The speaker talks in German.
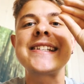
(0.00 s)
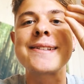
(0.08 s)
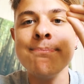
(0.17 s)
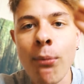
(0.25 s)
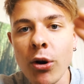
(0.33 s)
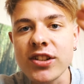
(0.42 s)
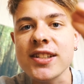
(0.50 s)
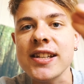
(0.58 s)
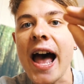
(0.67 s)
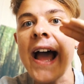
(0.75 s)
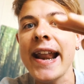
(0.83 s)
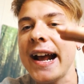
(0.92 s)
es
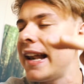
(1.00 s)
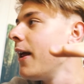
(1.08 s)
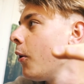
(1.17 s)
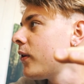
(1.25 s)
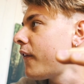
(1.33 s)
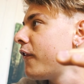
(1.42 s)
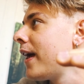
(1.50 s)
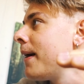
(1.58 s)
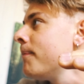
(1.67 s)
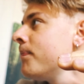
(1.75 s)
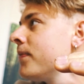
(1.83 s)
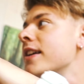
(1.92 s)
muss eine Erklärung dafür
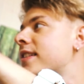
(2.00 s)
geben.